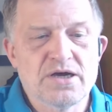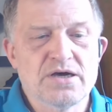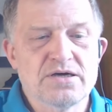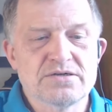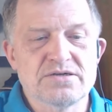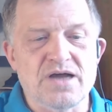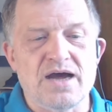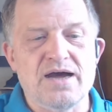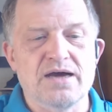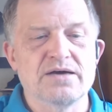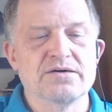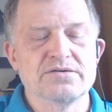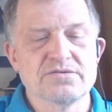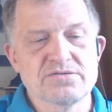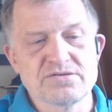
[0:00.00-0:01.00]

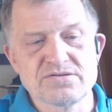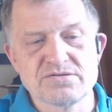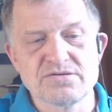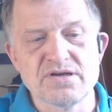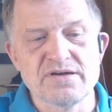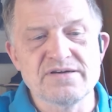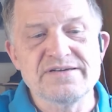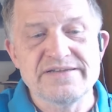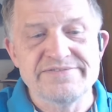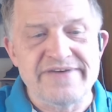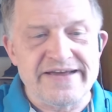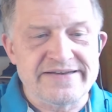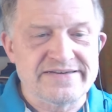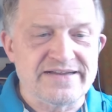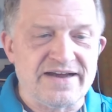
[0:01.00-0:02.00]
da, die
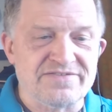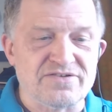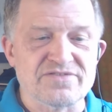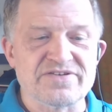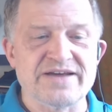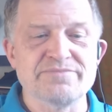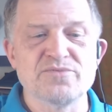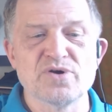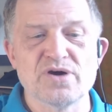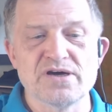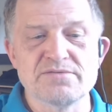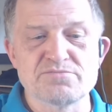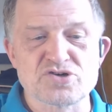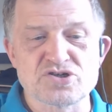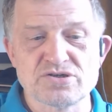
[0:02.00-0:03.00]
werden ja von fremden
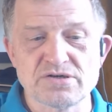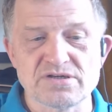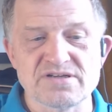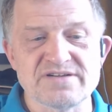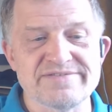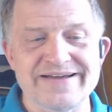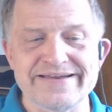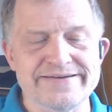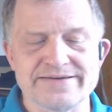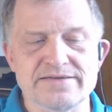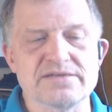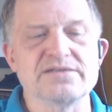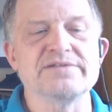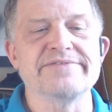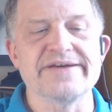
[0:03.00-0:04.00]
Leuten bestückt, die werden,
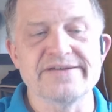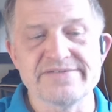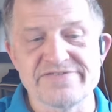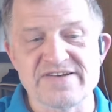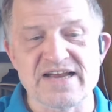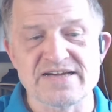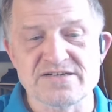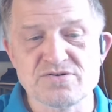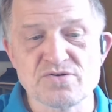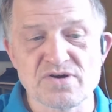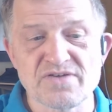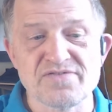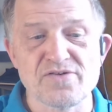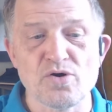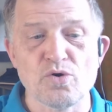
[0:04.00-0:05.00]
die werden vielleicht nur
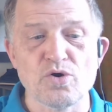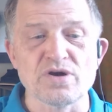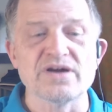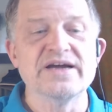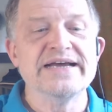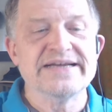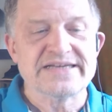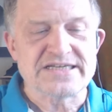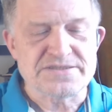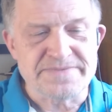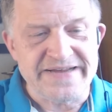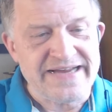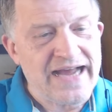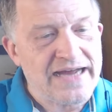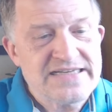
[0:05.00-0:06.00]
geflogen.
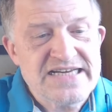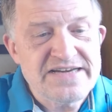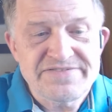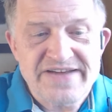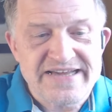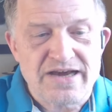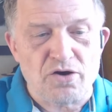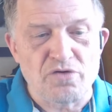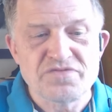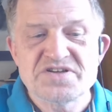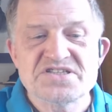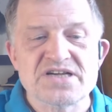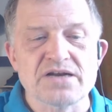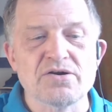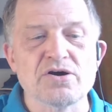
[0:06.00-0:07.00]
Deswegen sind wir ja
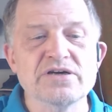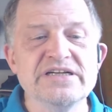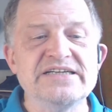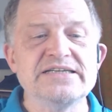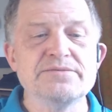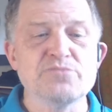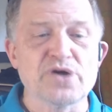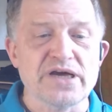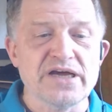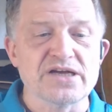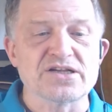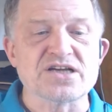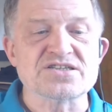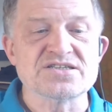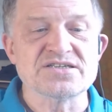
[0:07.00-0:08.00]
offiziell noch nicht im Krieg,
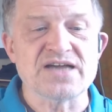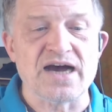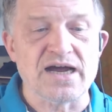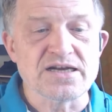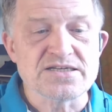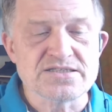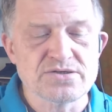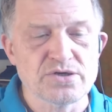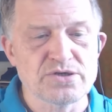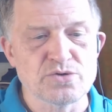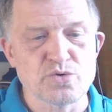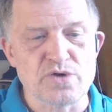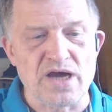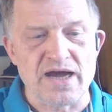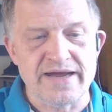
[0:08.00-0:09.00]
das sind ja alles nur die
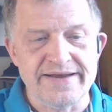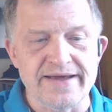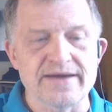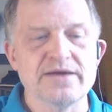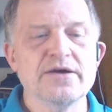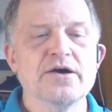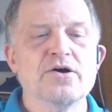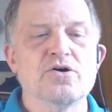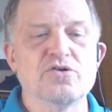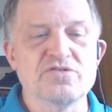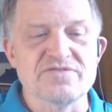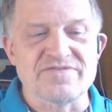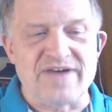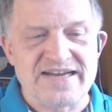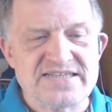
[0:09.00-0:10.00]
Ukrainer.
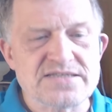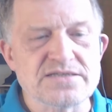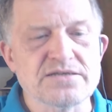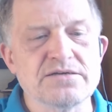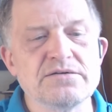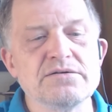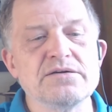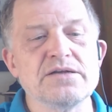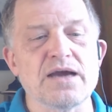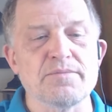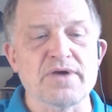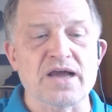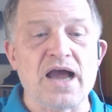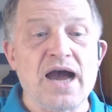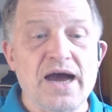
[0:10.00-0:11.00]
Und was die
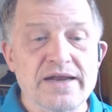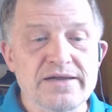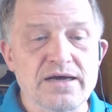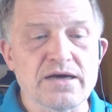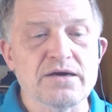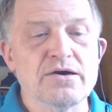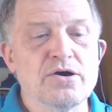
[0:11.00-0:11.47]
Amerikaner